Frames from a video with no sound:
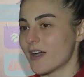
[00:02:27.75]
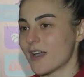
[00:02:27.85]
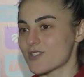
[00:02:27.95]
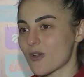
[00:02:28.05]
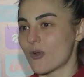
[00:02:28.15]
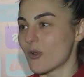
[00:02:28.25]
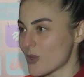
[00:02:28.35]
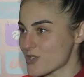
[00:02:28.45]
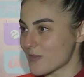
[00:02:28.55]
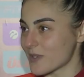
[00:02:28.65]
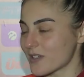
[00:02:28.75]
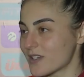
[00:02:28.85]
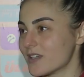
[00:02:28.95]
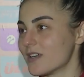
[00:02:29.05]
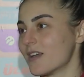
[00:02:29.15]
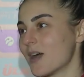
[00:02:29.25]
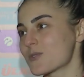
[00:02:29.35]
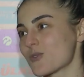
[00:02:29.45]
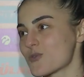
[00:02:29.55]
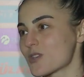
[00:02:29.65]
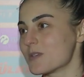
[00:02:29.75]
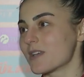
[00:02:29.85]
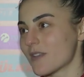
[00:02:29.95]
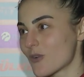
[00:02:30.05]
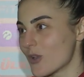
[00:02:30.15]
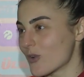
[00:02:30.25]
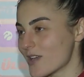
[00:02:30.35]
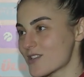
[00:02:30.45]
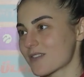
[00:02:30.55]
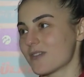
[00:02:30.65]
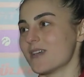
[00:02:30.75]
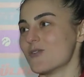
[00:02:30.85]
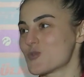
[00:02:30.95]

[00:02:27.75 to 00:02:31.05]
Ancak gole ulaşamadık. Ama sonuçta bir tane gole ulaştık ve